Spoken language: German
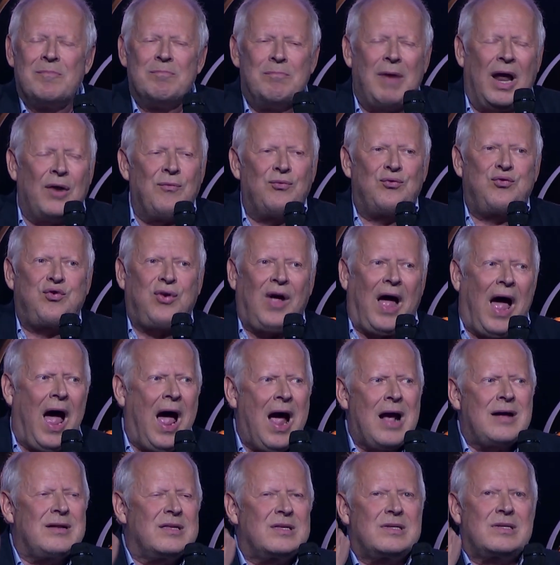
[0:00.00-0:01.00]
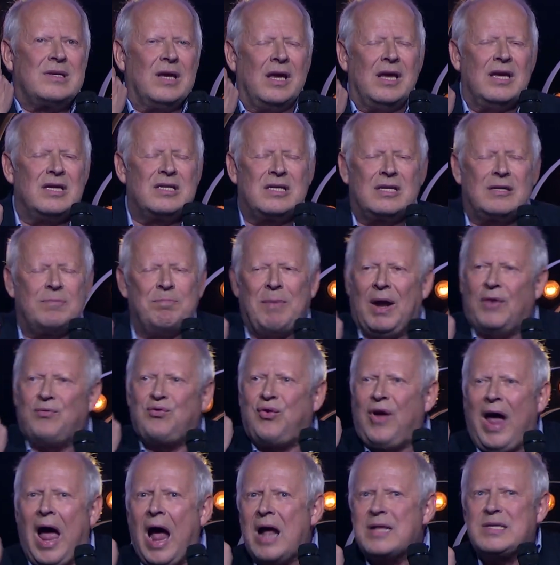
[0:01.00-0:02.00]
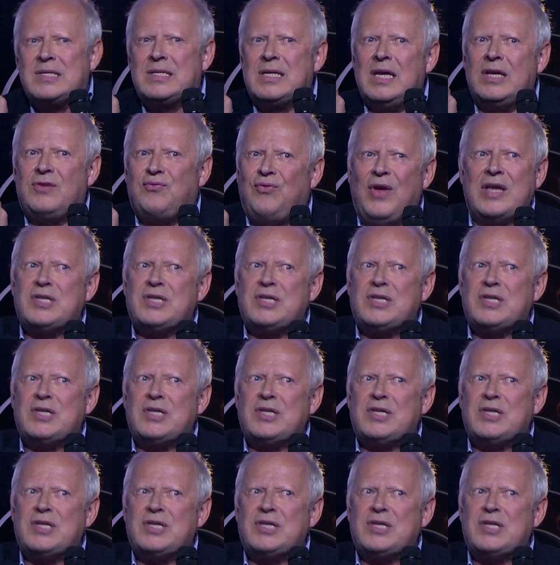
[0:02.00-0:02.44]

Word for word: Man fragt sich, man fragt sich,